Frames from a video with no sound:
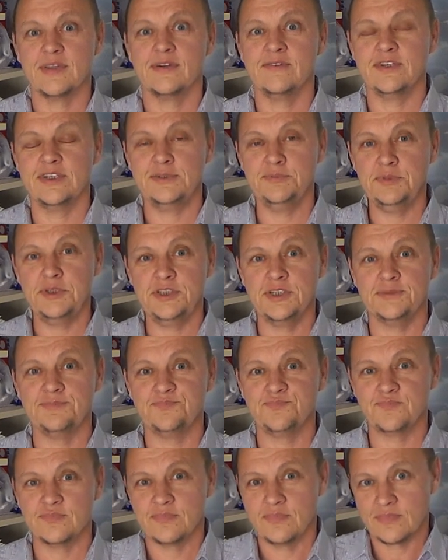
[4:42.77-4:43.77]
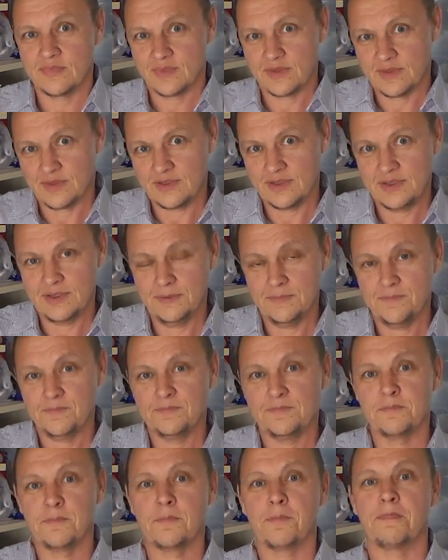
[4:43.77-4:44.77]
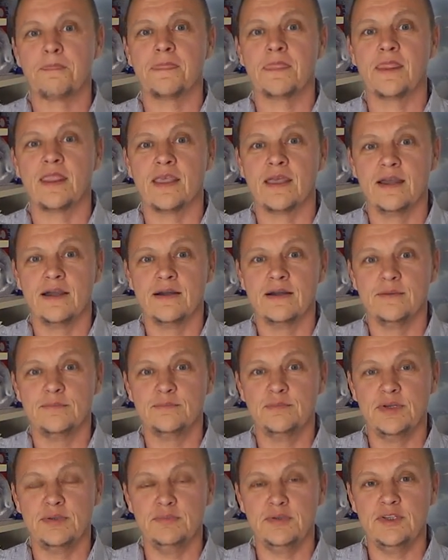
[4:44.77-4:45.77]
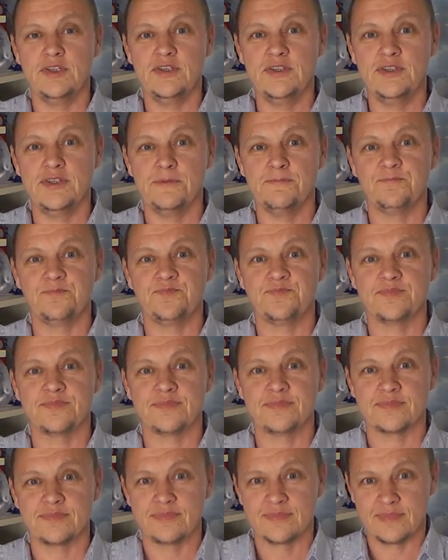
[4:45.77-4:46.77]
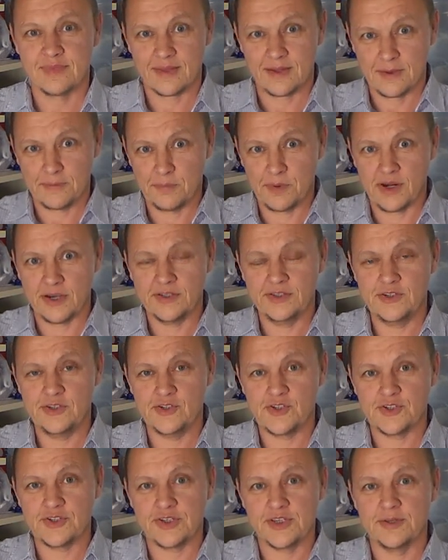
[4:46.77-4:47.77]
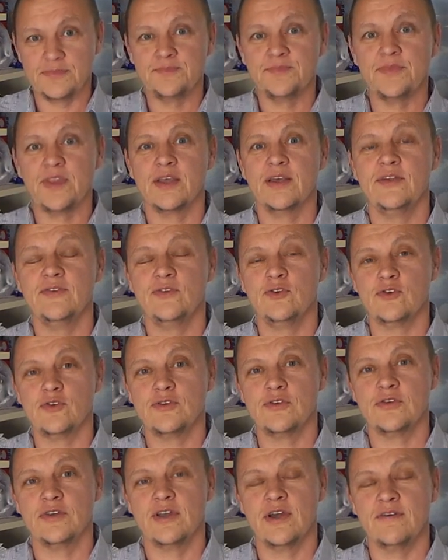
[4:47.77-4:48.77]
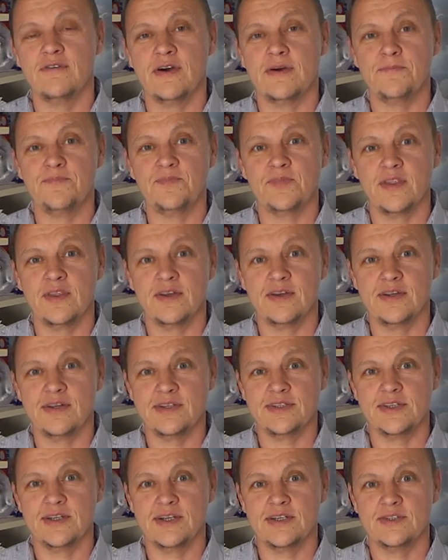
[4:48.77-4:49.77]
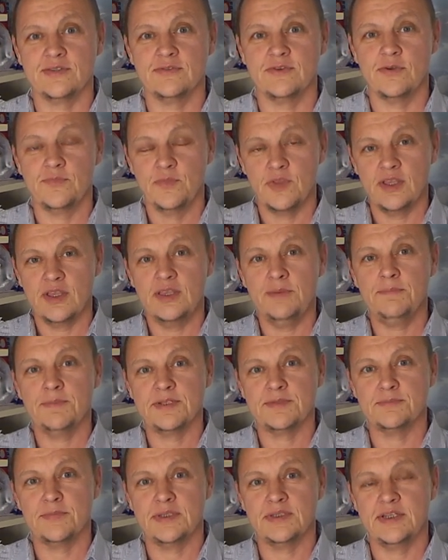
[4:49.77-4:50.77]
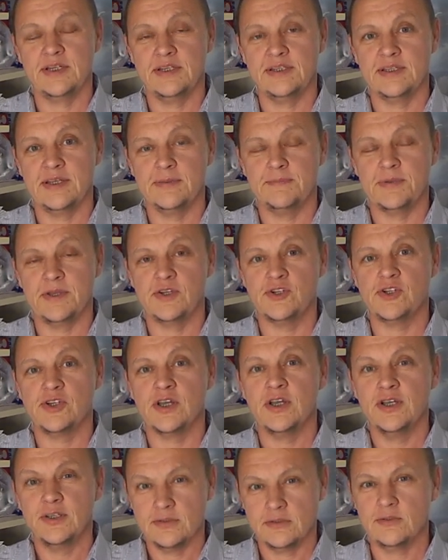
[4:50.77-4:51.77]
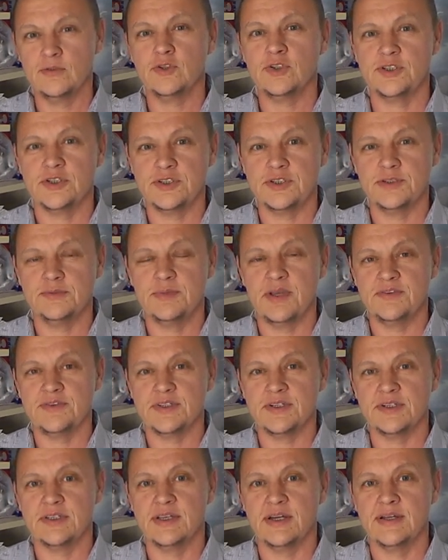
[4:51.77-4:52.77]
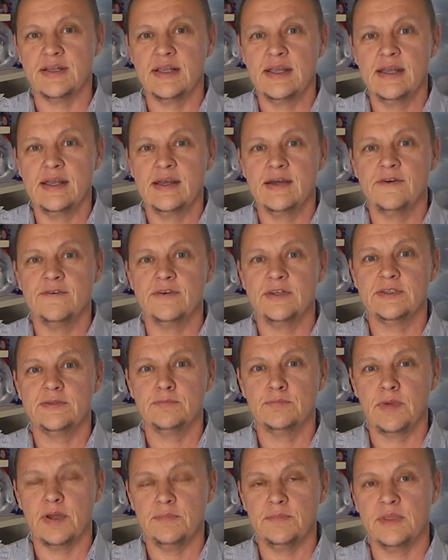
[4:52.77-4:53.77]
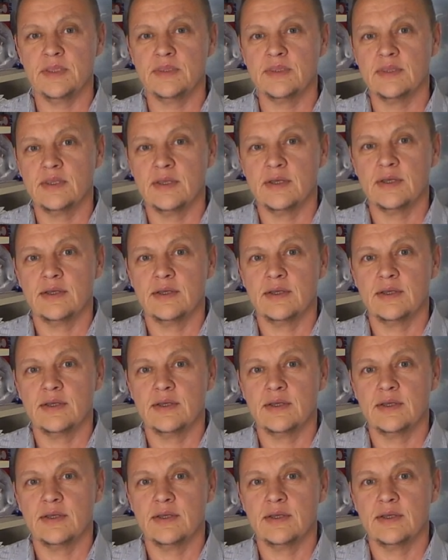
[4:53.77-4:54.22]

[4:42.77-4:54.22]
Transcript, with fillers: Возьмите и примените практически то, что я вам рассказывают И посмотрите, опять же, слушайте себя всегда в этот момент.